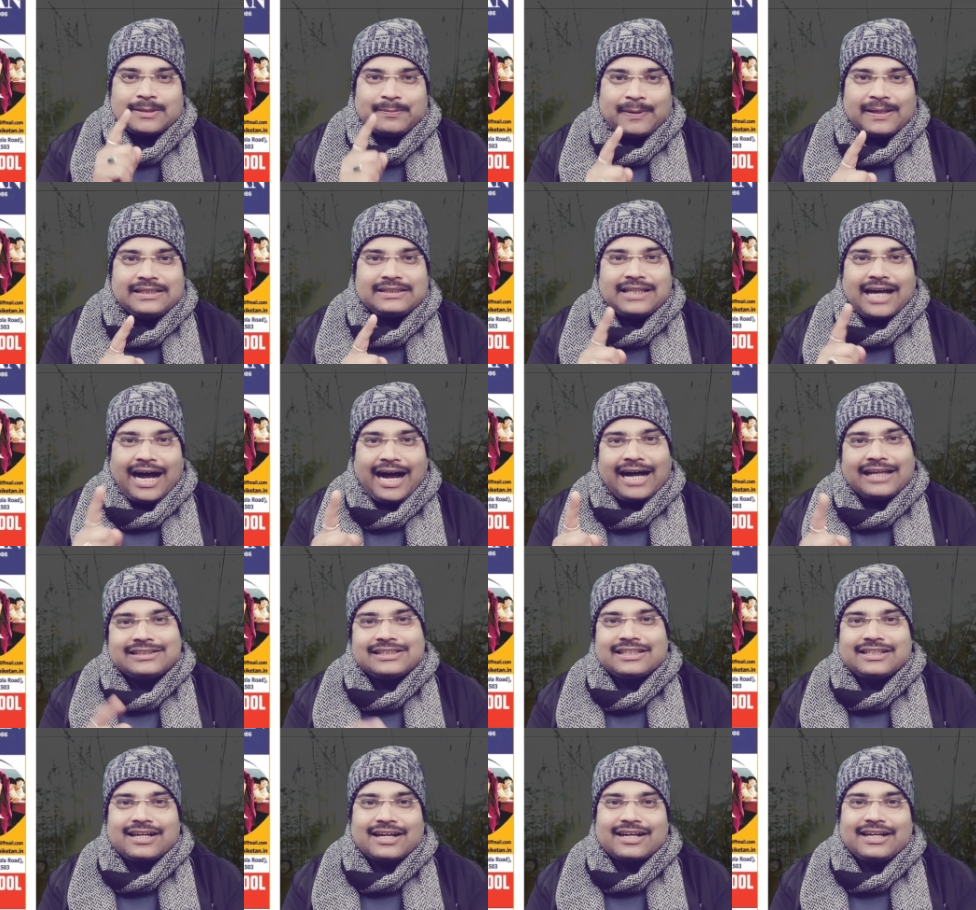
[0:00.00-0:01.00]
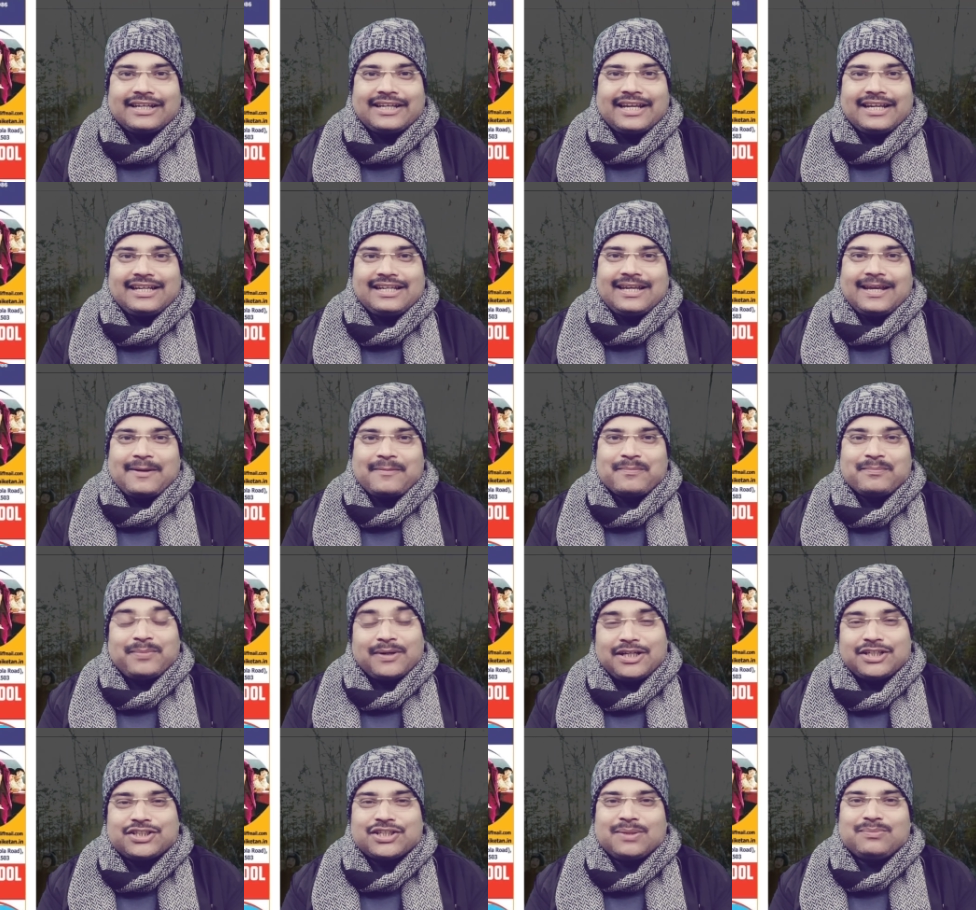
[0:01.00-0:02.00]
सफलता हासिल करने के लिए
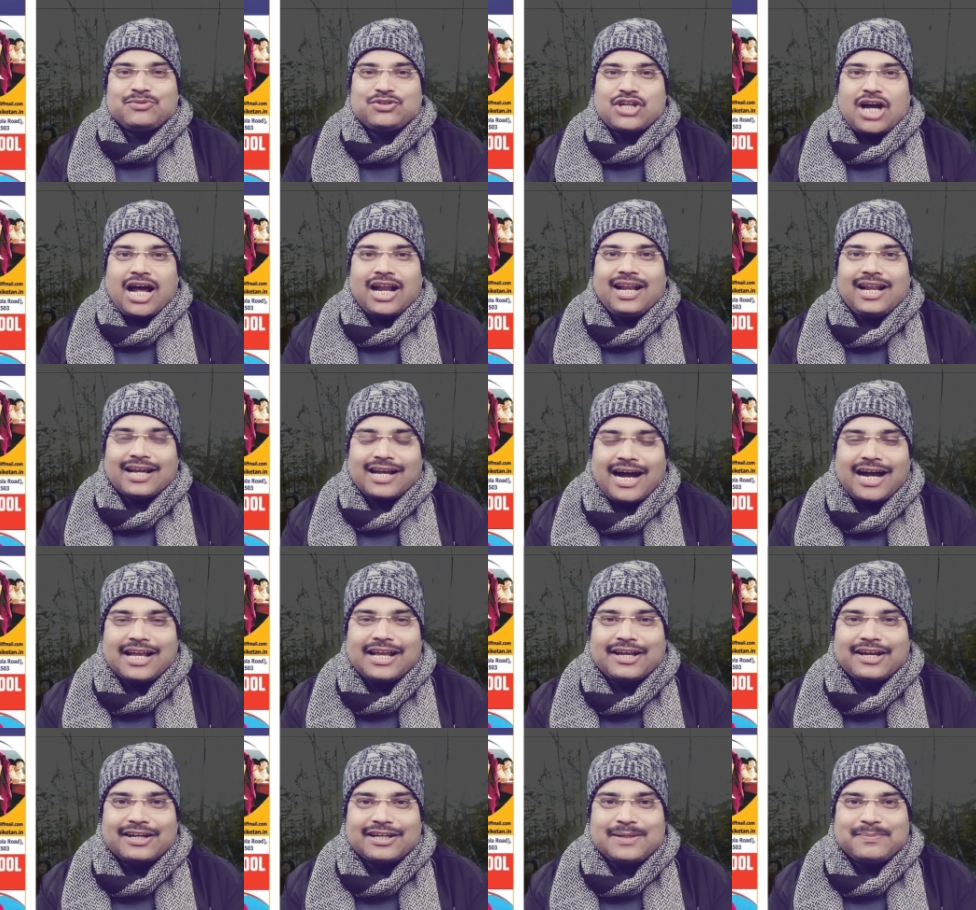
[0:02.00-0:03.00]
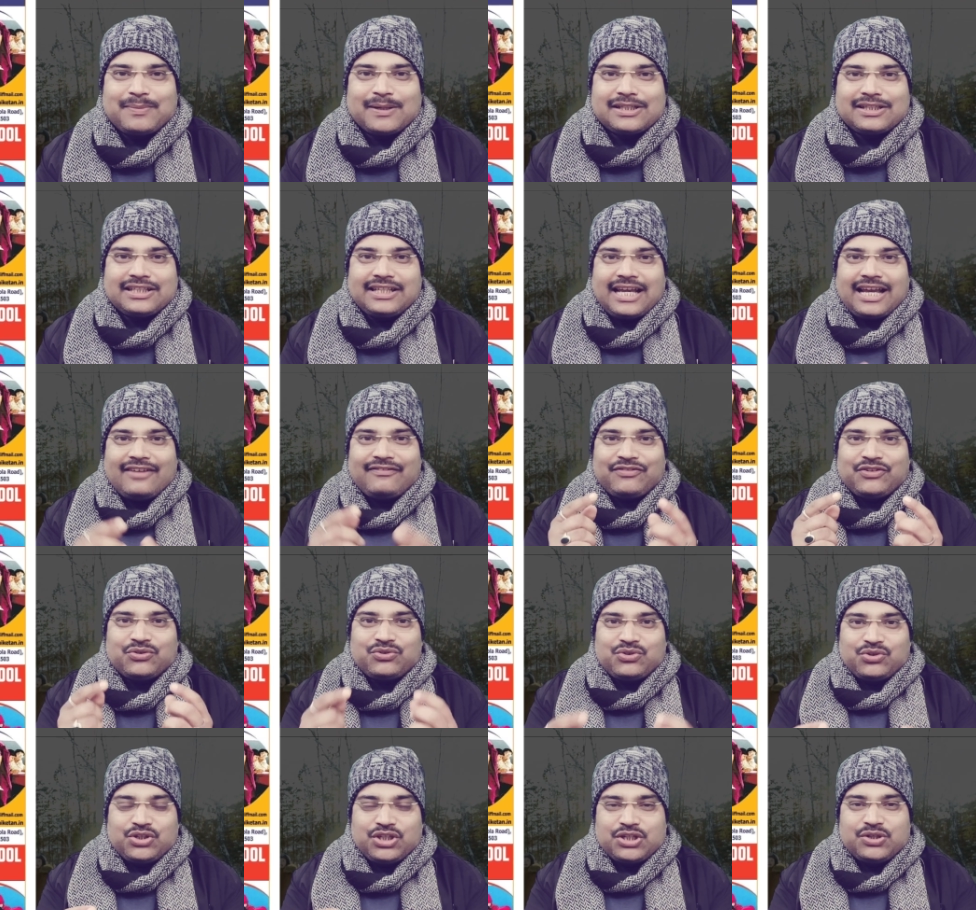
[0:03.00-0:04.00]
परिश्रम जान लगा के करनी पड़ती है इफ़
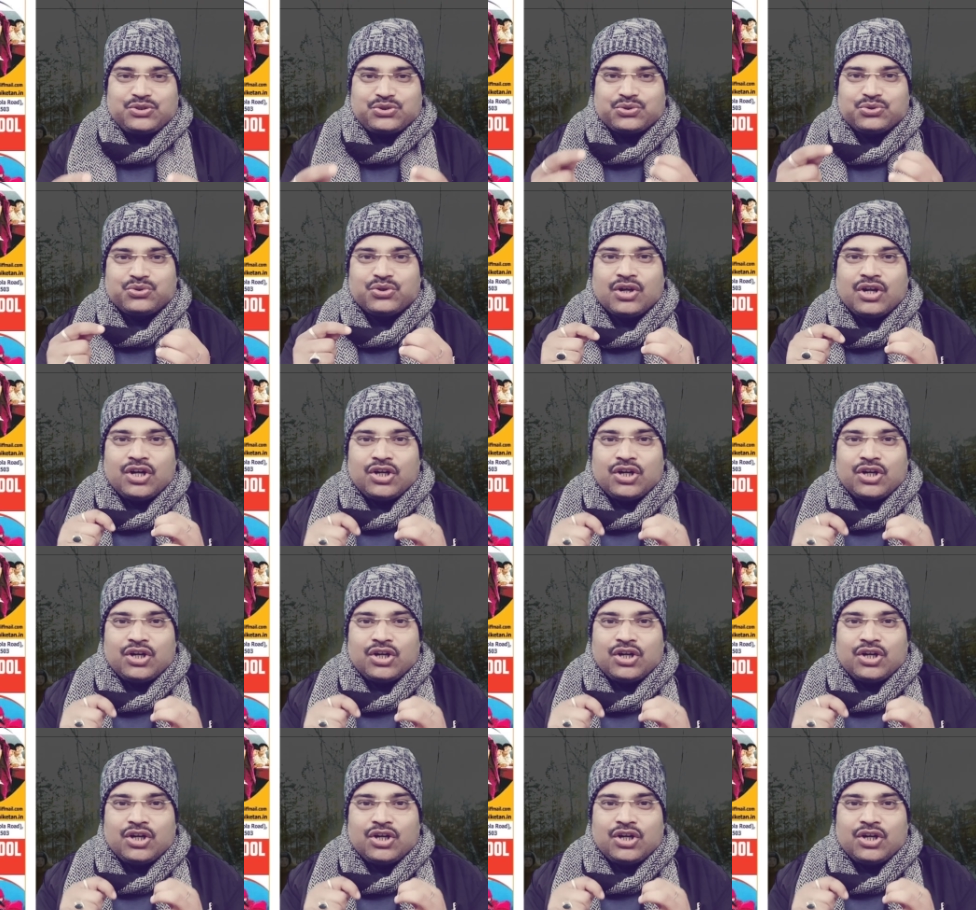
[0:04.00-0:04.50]
यू नीड टू